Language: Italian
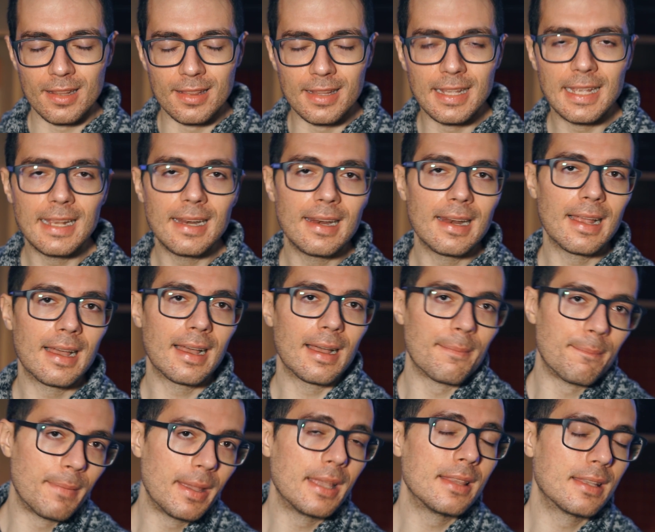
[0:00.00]
Nella
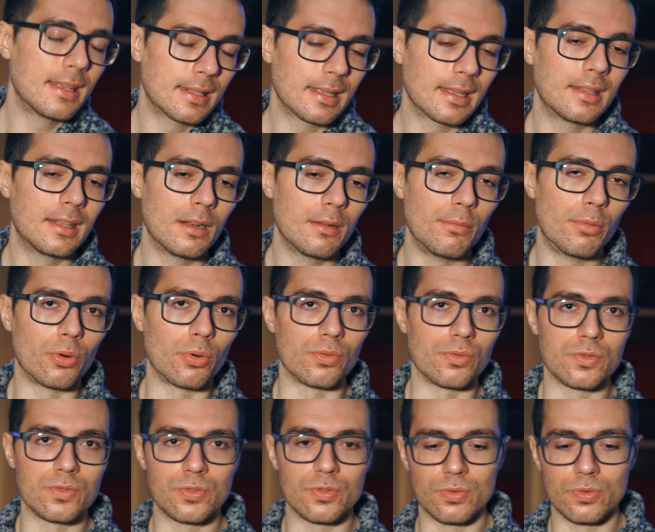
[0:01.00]
media età del
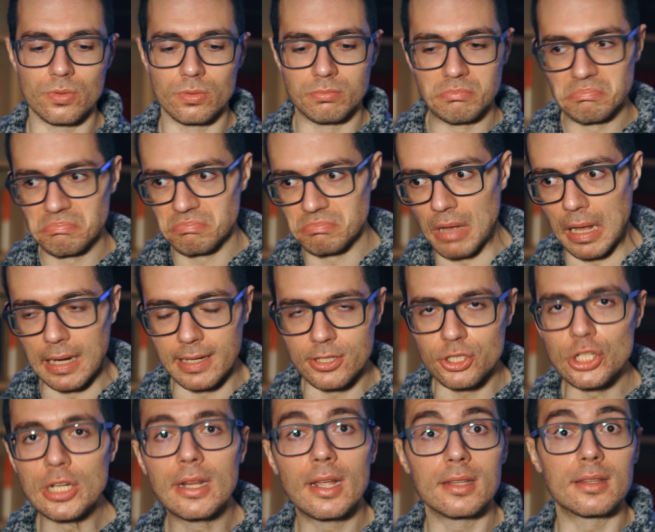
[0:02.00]
bronzo
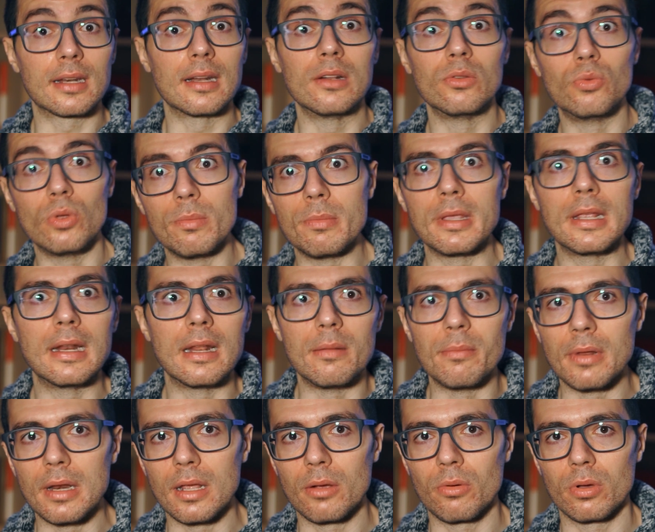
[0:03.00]
all'incirca tra il 2000 e il
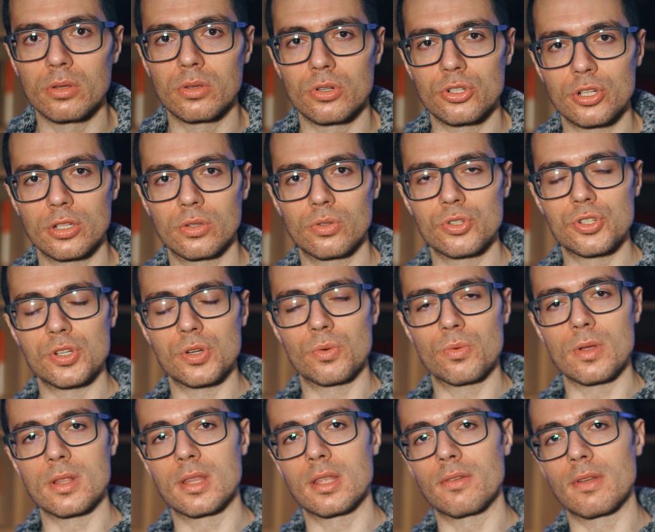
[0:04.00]

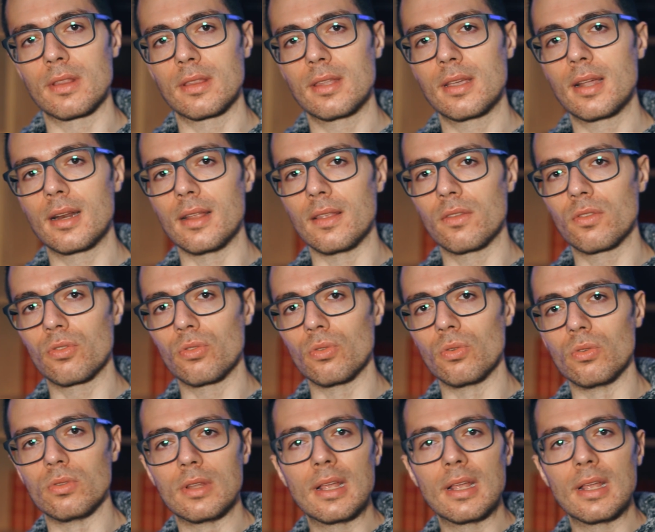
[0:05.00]
1450 a.C.,